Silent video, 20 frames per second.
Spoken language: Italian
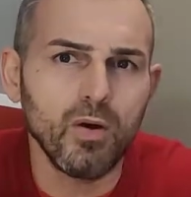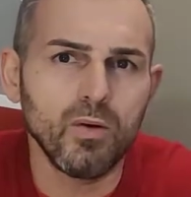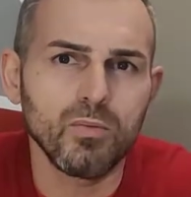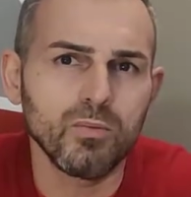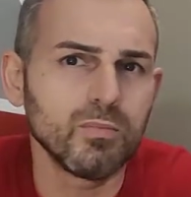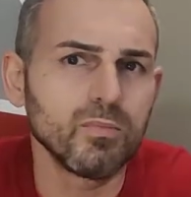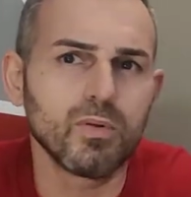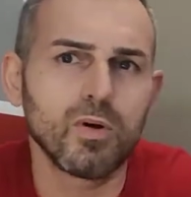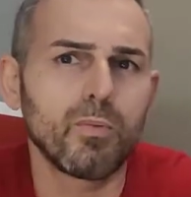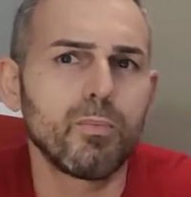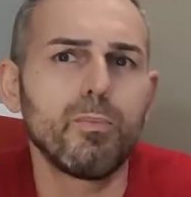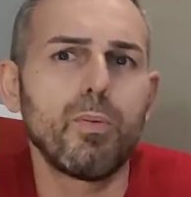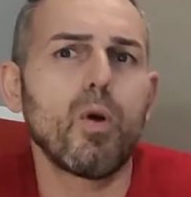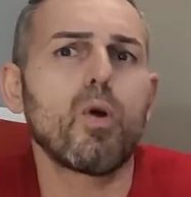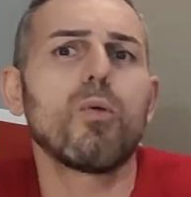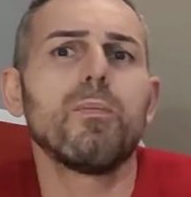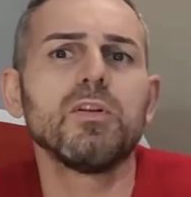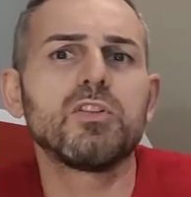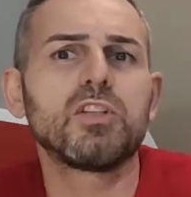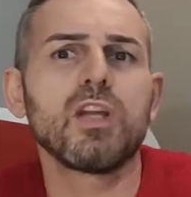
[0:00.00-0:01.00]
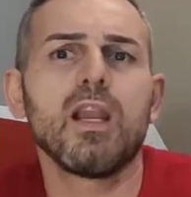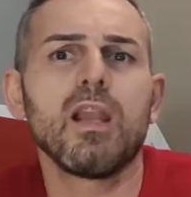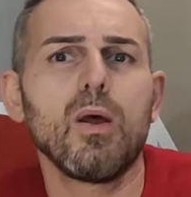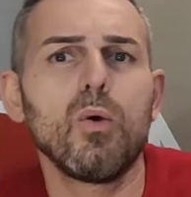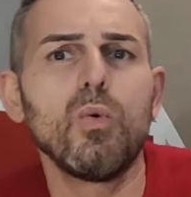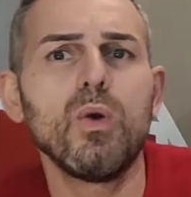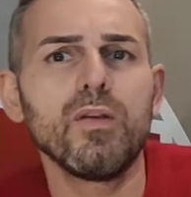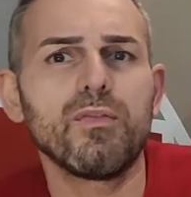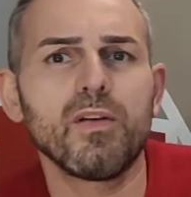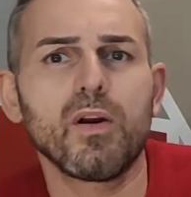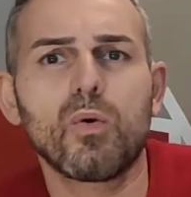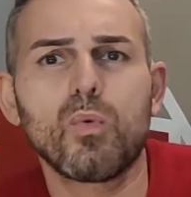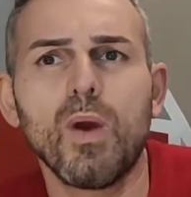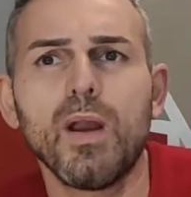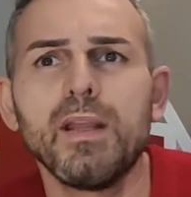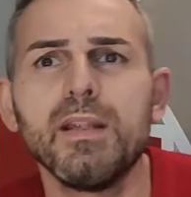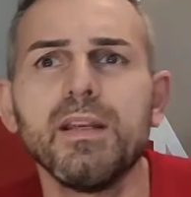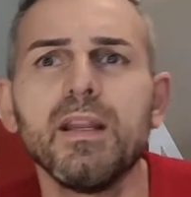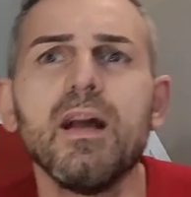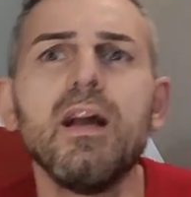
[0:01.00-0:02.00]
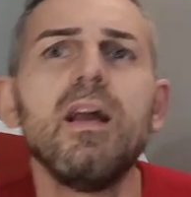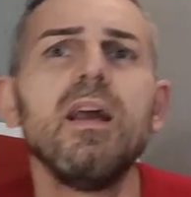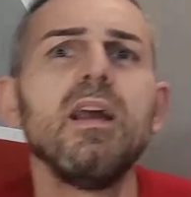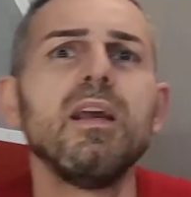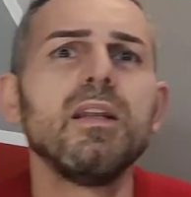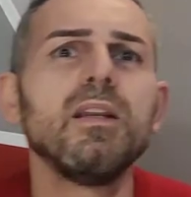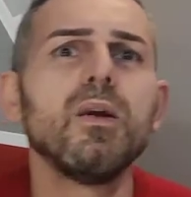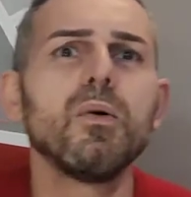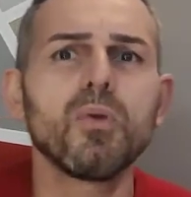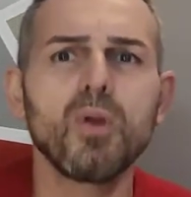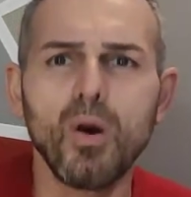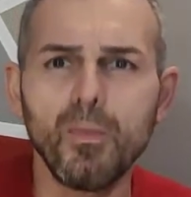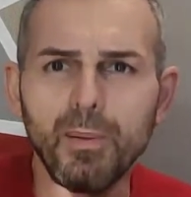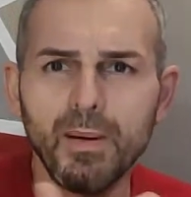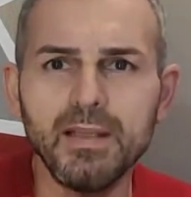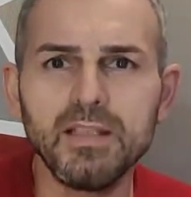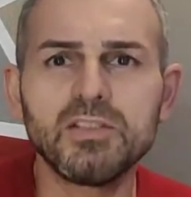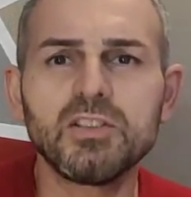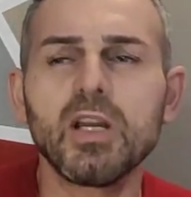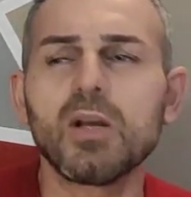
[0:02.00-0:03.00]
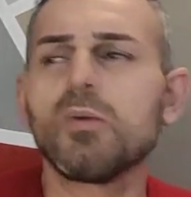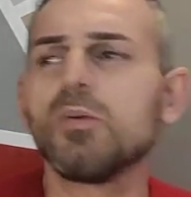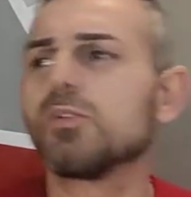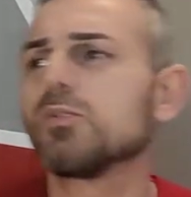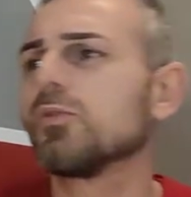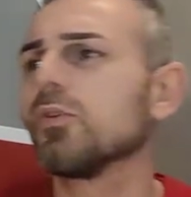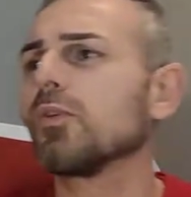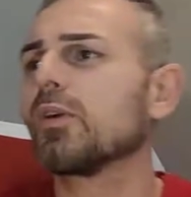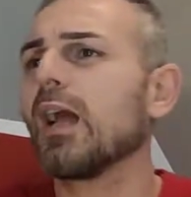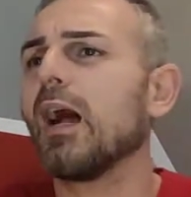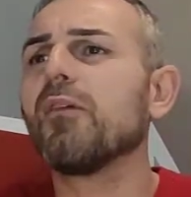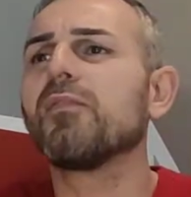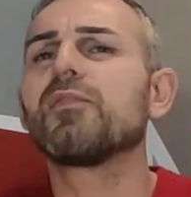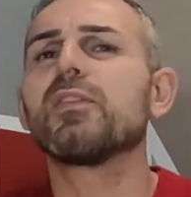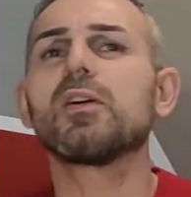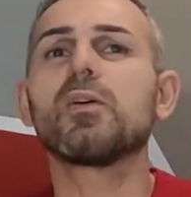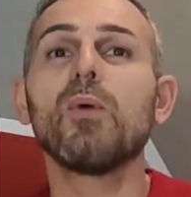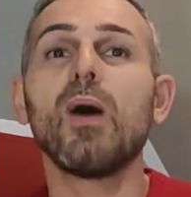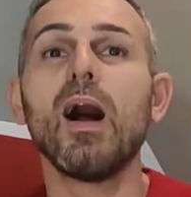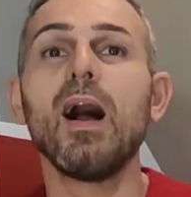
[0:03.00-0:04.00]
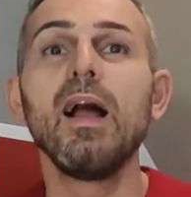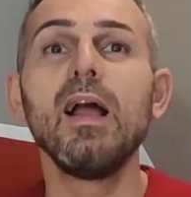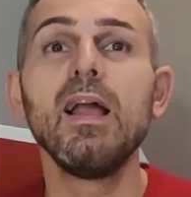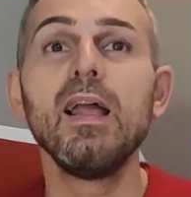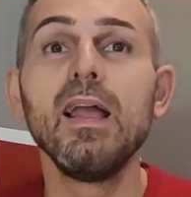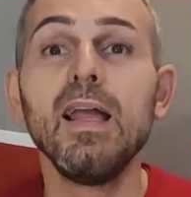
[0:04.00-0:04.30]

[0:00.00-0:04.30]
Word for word: un, un, po' come c'è la UEFA qua in, in Europa, lì c'è questo CAF qua,